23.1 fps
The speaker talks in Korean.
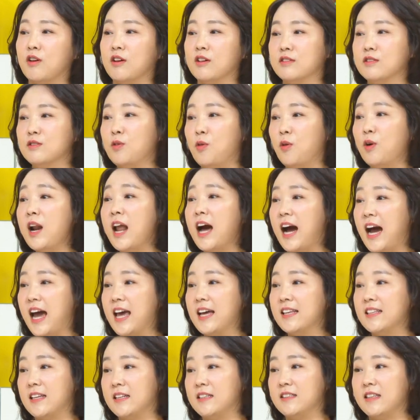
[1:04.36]
거슬러
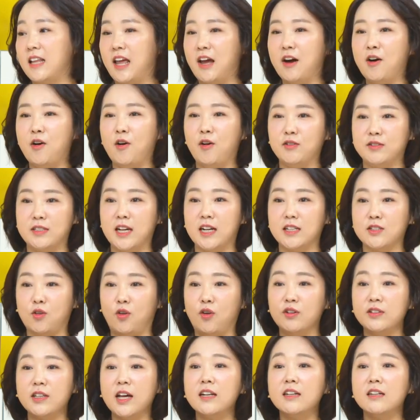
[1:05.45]
올라가야 되는데요. 제가
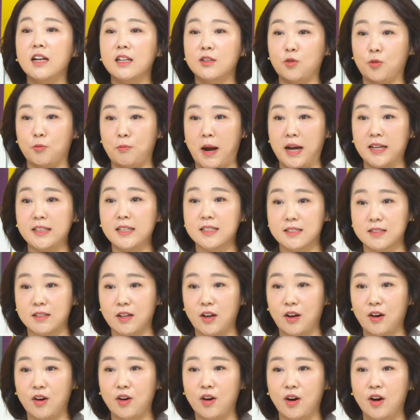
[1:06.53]
전화를 한 통
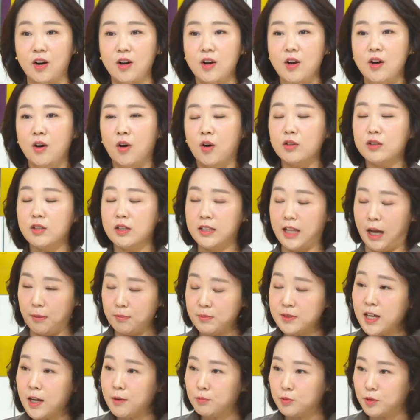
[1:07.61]
받았어요. 어떤
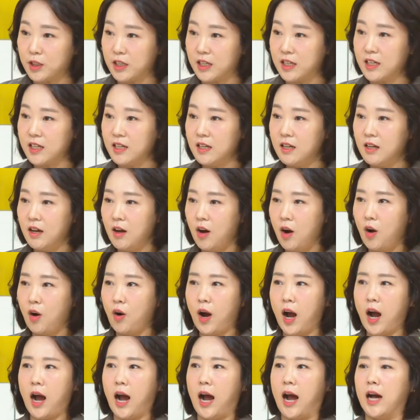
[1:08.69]
남자분이 어,
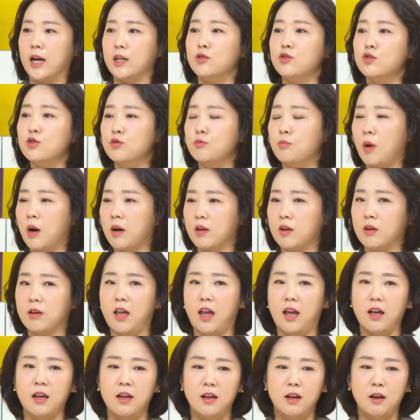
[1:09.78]
아주 막
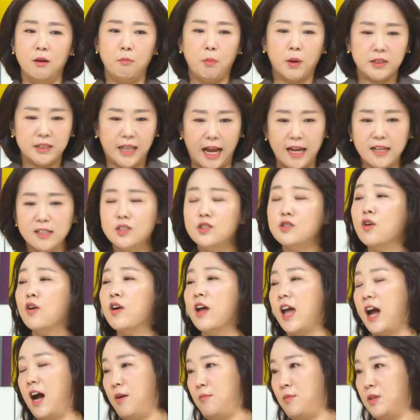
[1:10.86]
이렇게 막
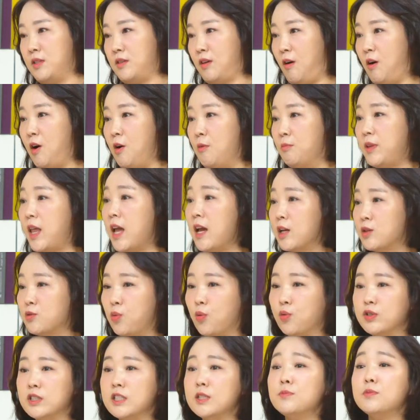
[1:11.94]
난처해 하면서 되게
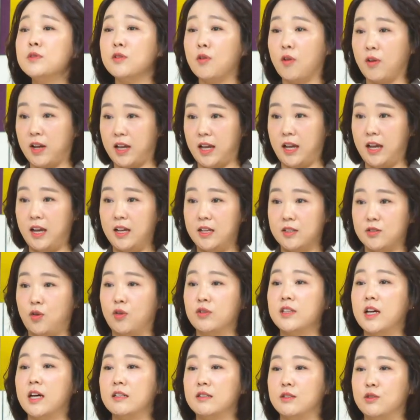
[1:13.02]
조심스럽게
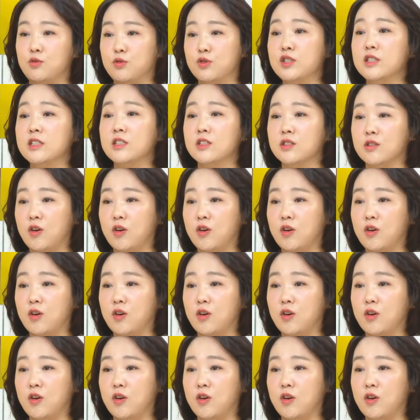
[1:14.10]
전화를 주시는